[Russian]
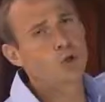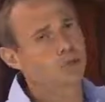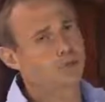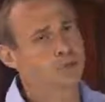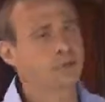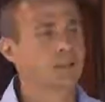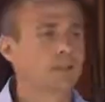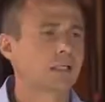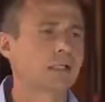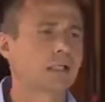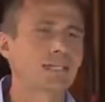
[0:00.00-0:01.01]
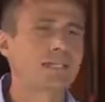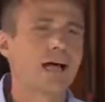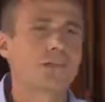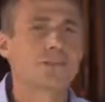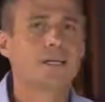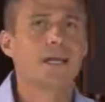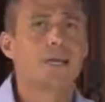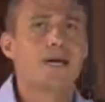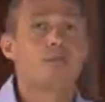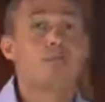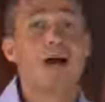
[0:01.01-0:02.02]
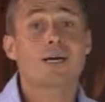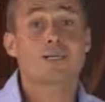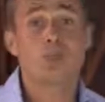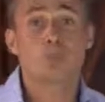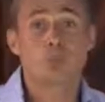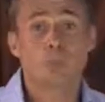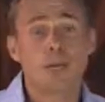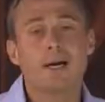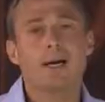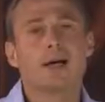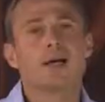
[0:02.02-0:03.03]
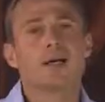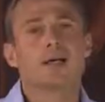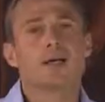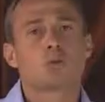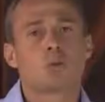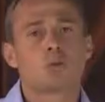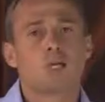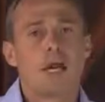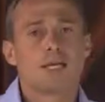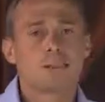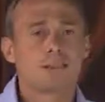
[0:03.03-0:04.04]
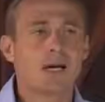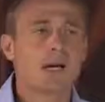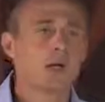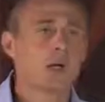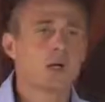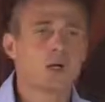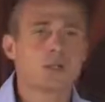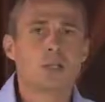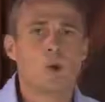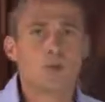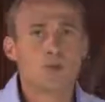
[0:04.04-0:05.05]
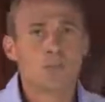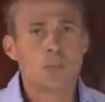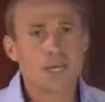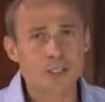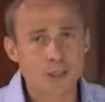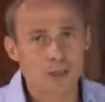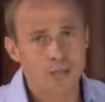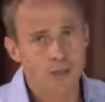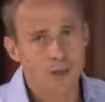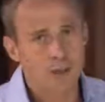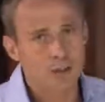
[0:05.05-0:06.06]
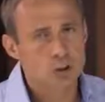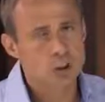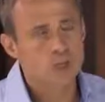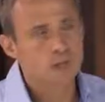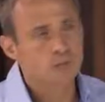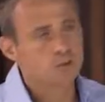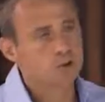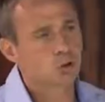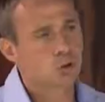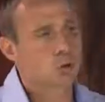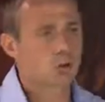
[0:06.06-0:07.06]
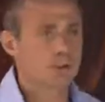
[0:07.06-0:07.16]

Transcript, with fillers: этого цикла. Какие главные факторы успеха, которые я знаю для успешного прохождения инвестиционных